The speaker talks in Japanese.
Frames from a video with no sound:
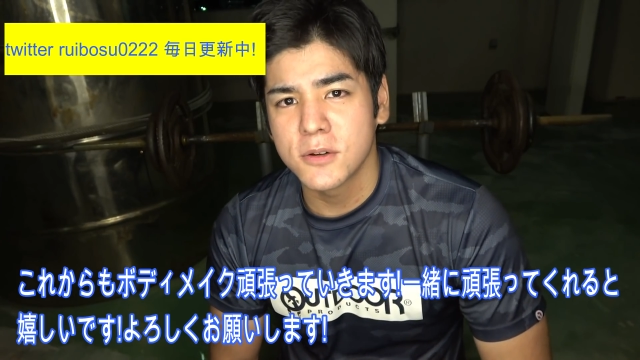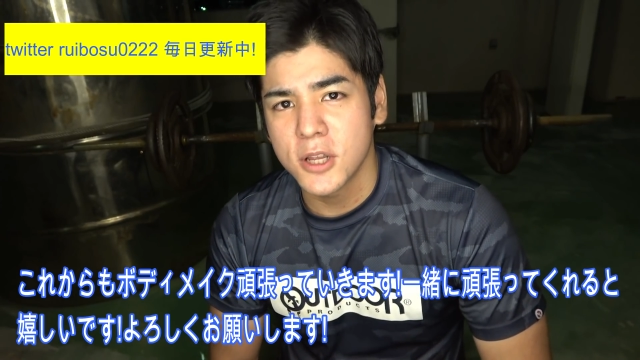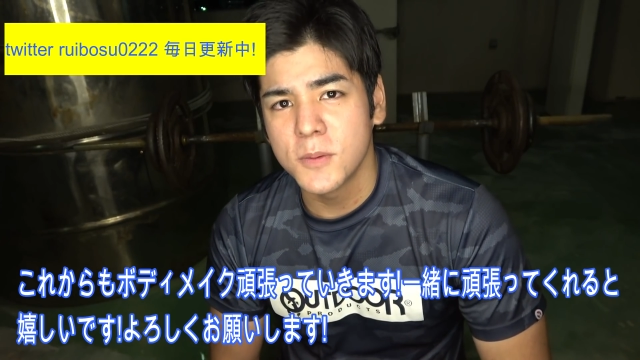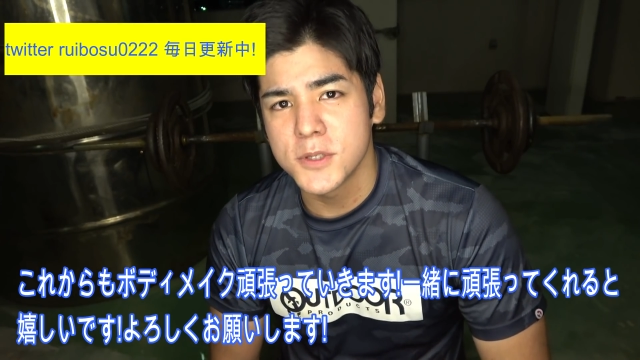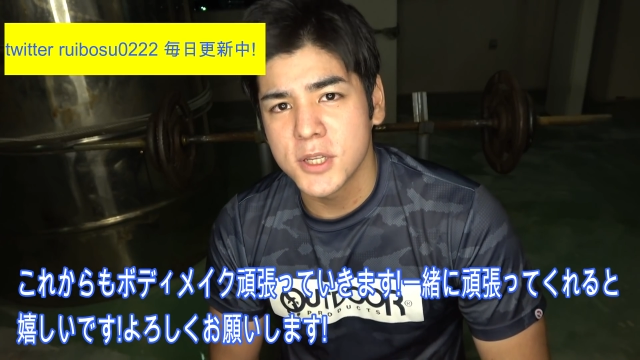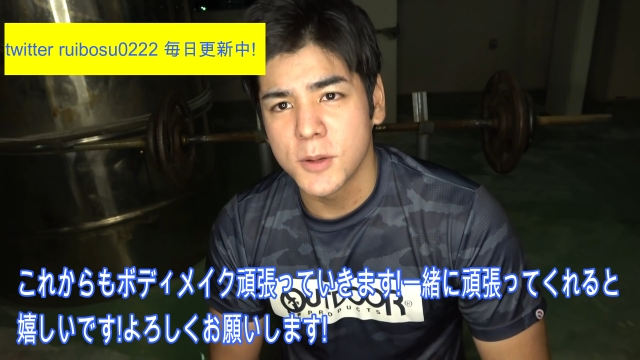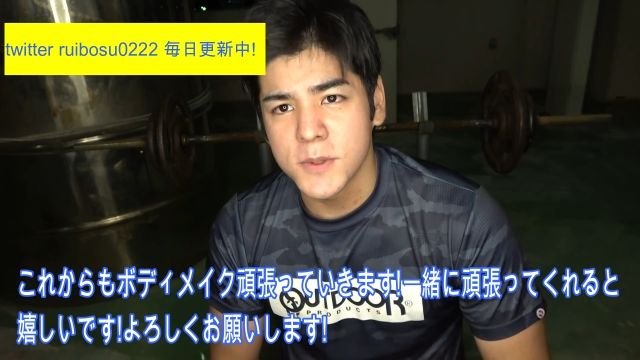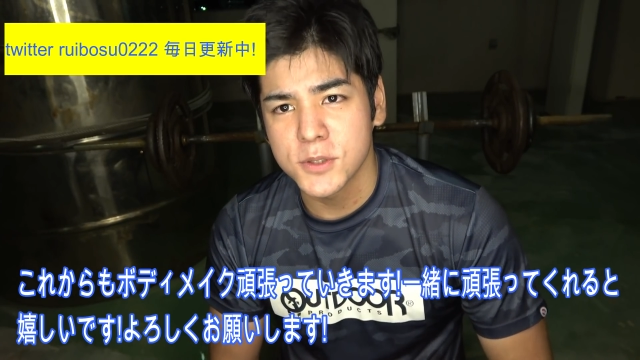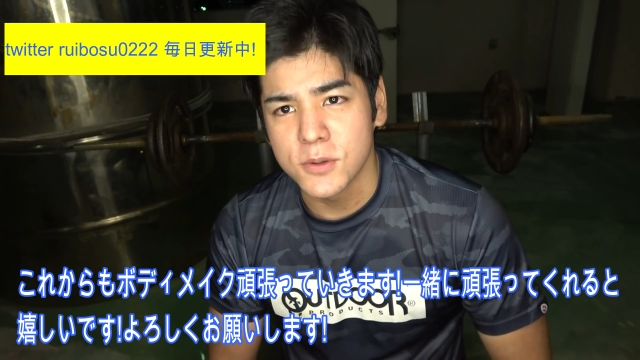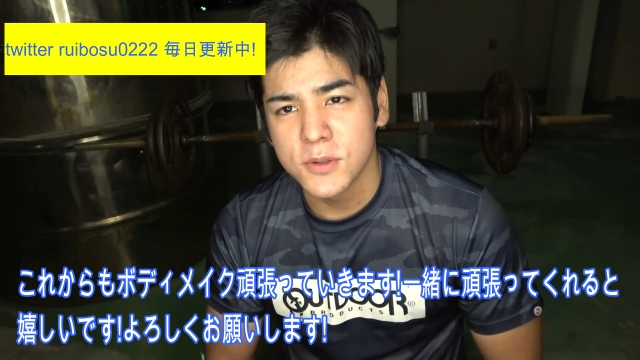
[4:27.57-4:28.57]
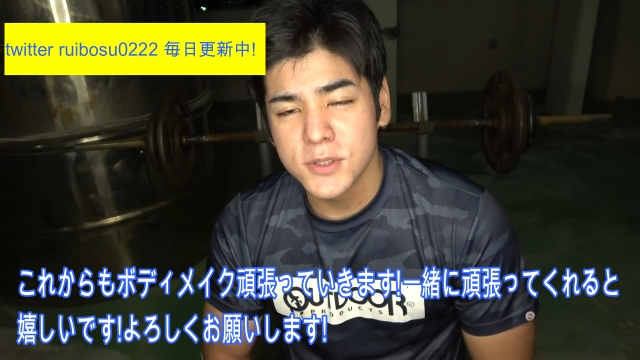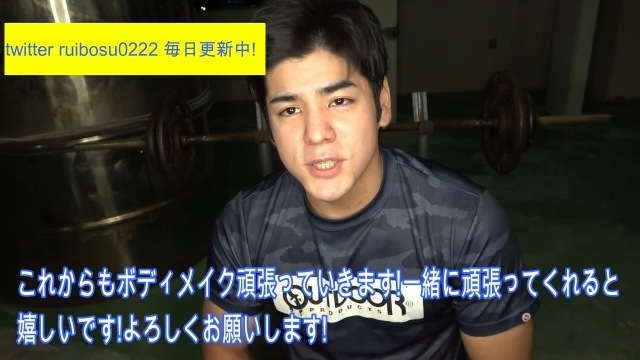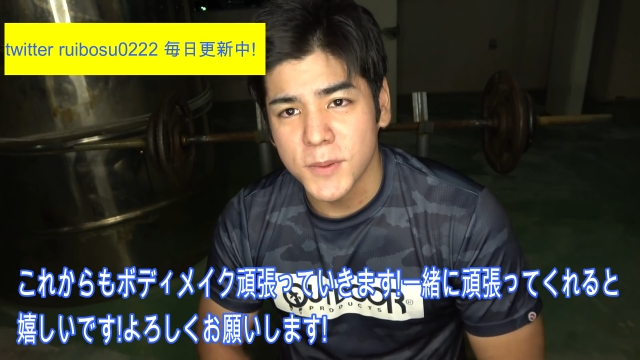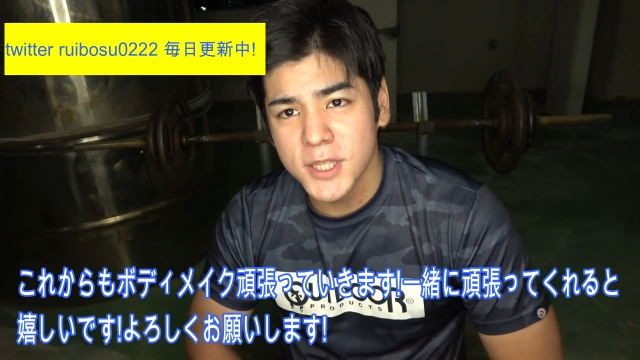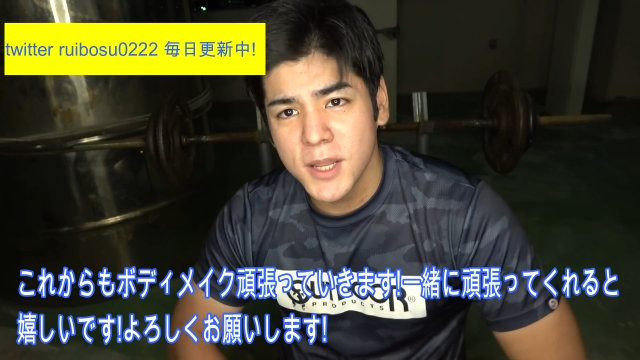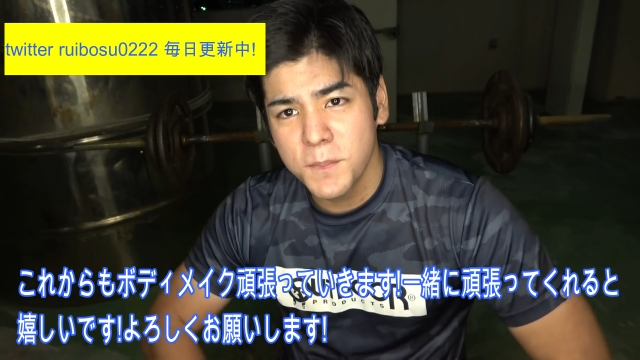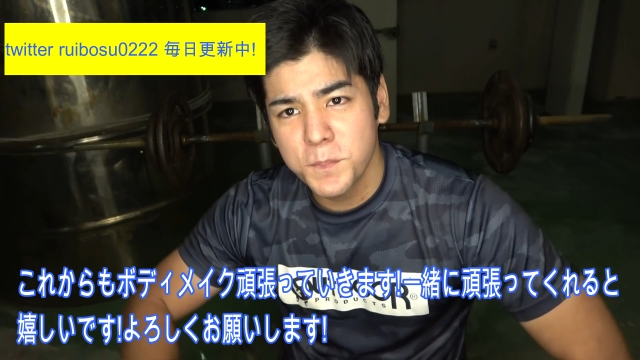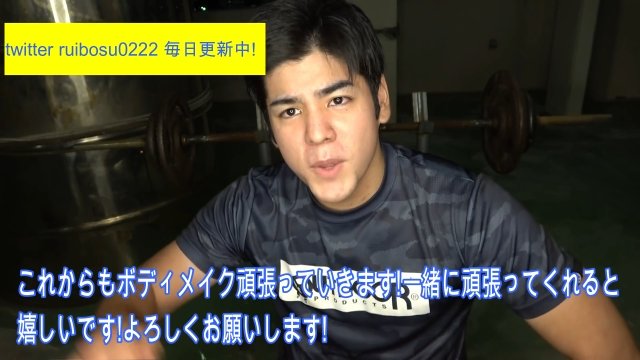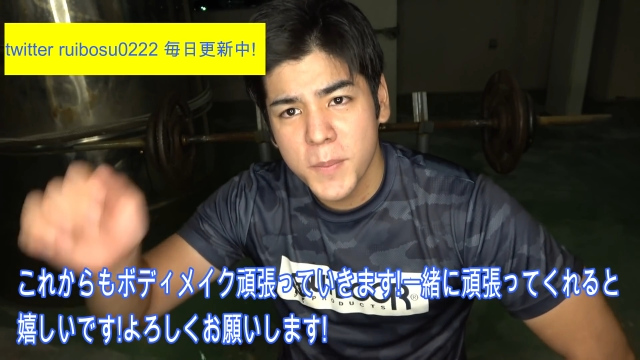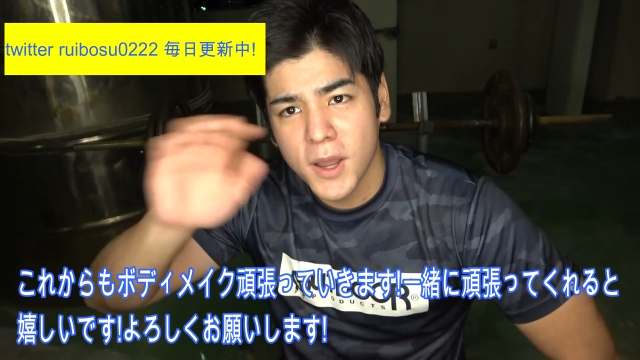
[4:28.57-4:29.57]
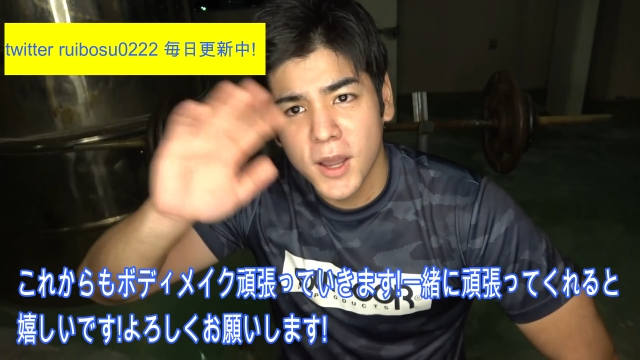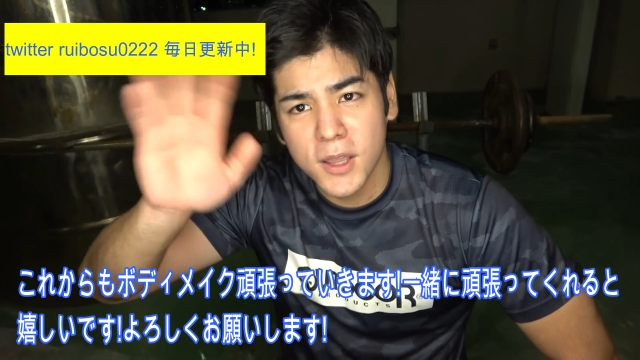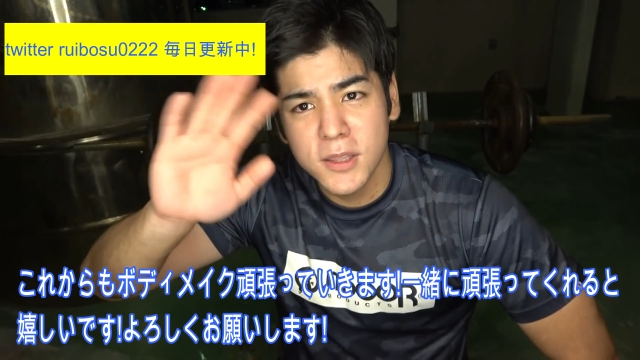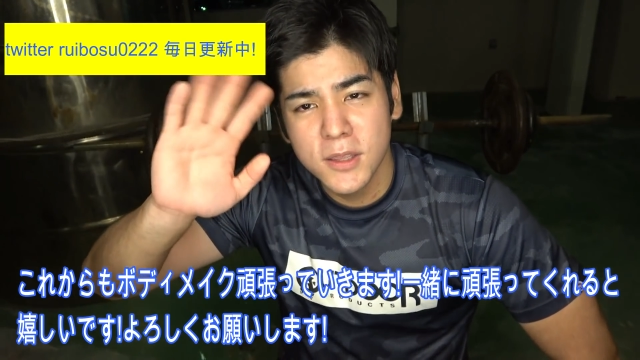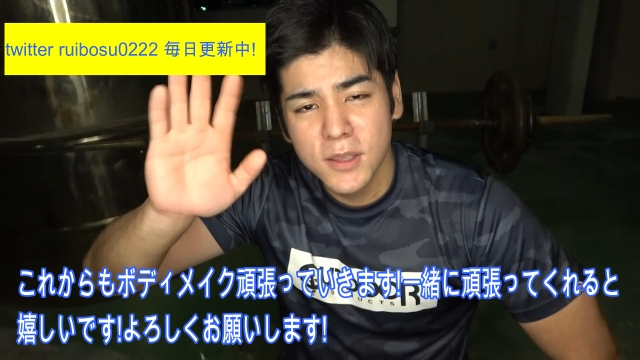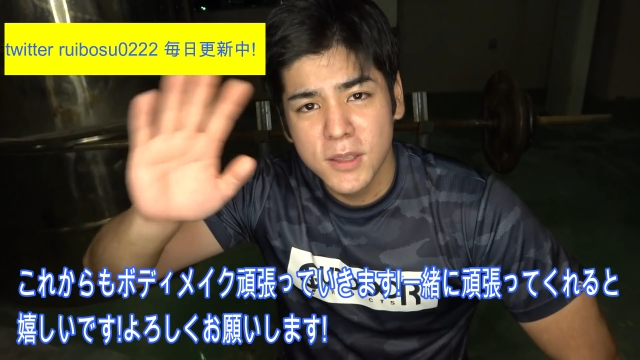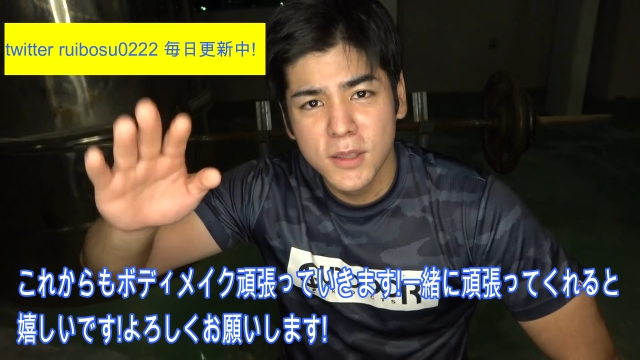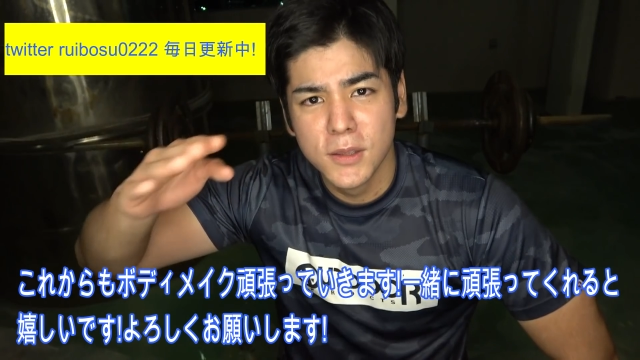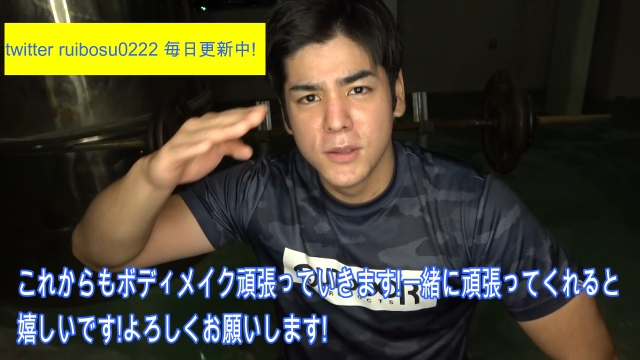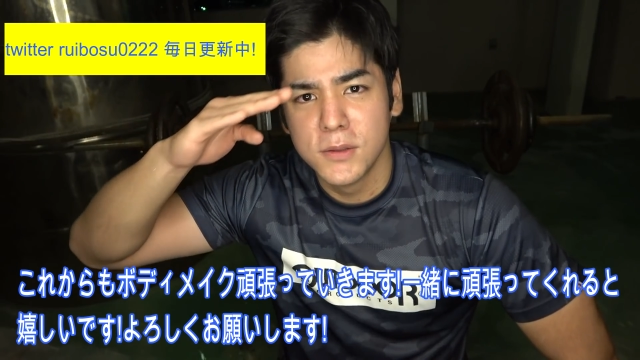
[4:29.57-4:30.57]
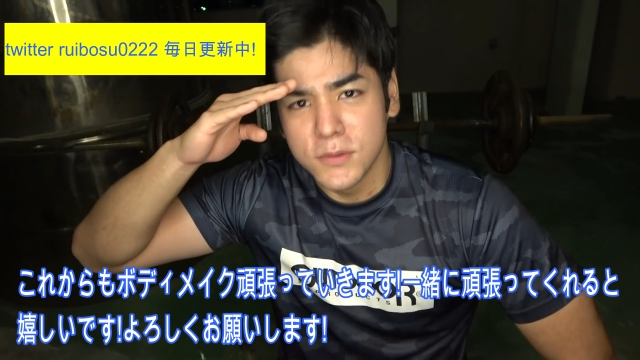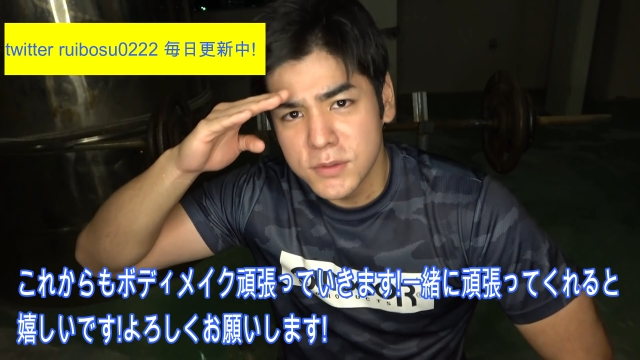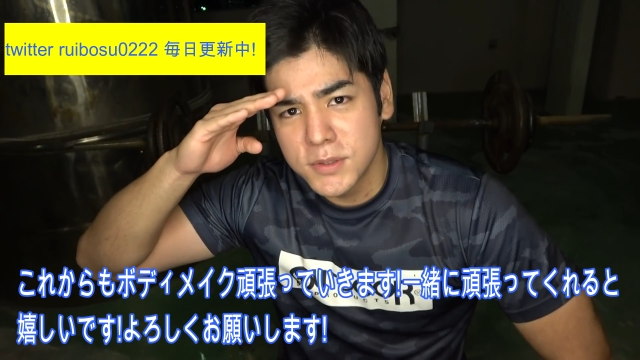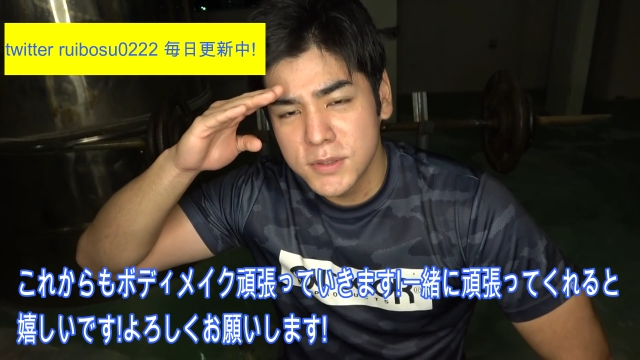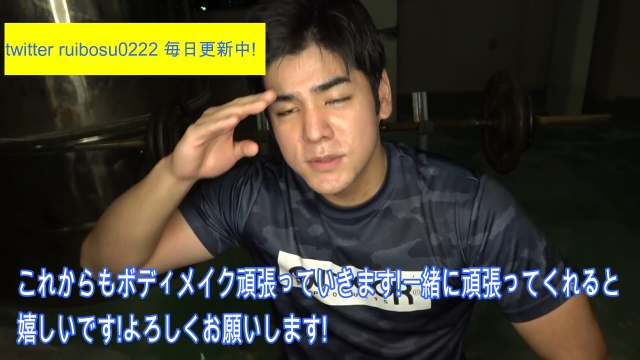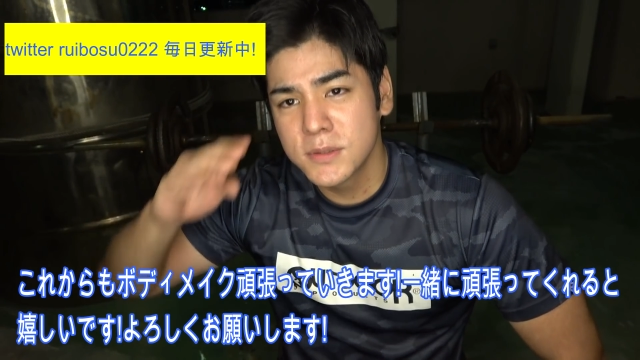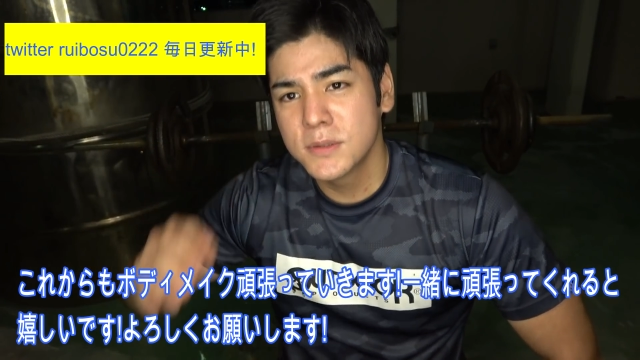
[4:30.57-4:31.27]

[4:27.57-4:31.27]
これからも一緒に頑張りましょう。じゃあまたね、バイバーイ。